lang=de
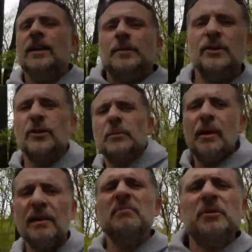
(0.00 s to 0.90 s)
Ich Bin schon in
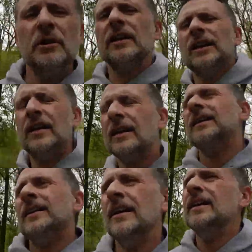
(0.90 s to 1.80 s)
Brandenburg.
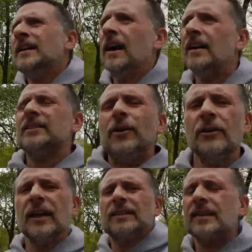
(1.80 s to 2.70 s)
Da ist auch
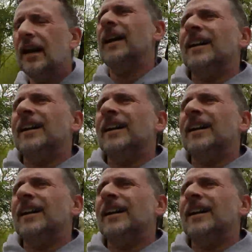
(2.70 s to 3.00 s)
nichts.